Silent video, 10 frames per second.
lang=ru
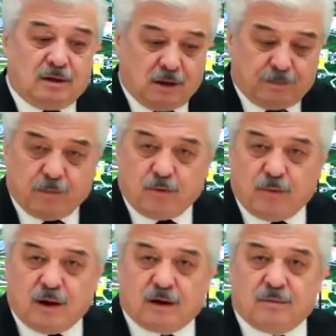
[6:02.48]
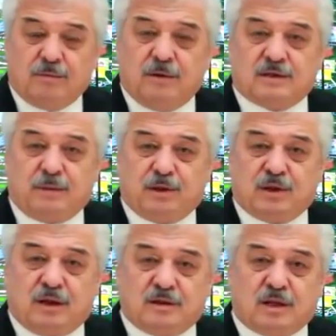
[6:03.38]
Там по бумагам места
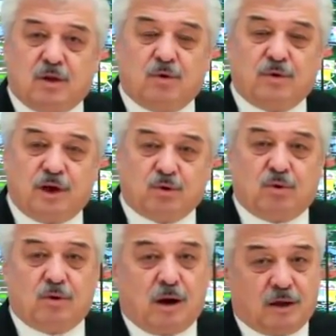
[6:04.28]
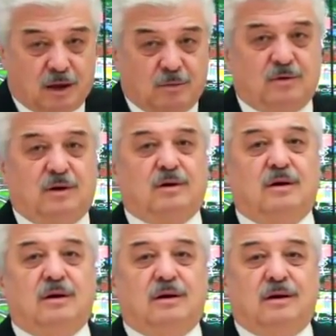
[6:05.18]
питания столового нету, а там их
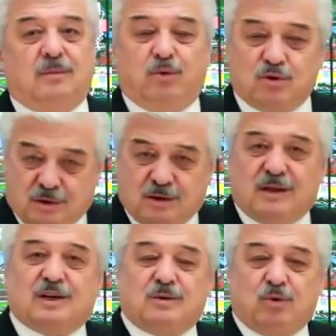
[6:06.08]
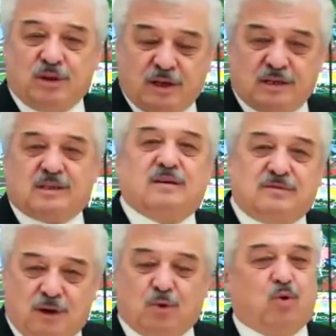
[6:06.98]
пусть даже хоть 10
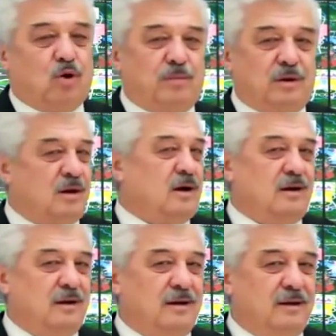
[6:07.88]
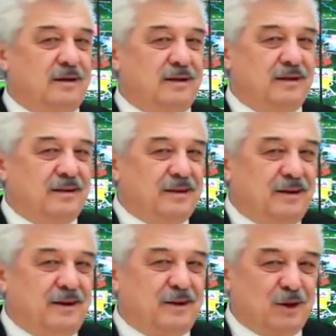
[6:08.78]
раз в день кормят. Как?
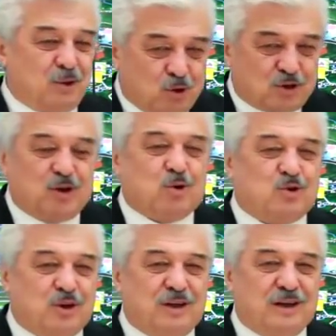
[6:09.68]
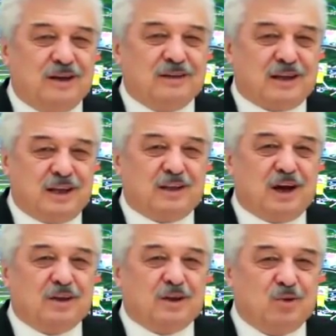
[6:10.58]
Это тоже нарушение
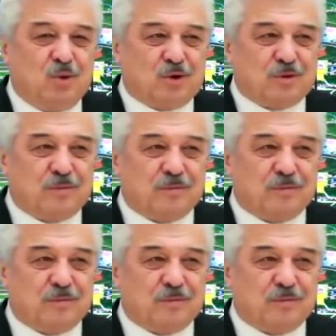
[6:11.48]
санитарных норм.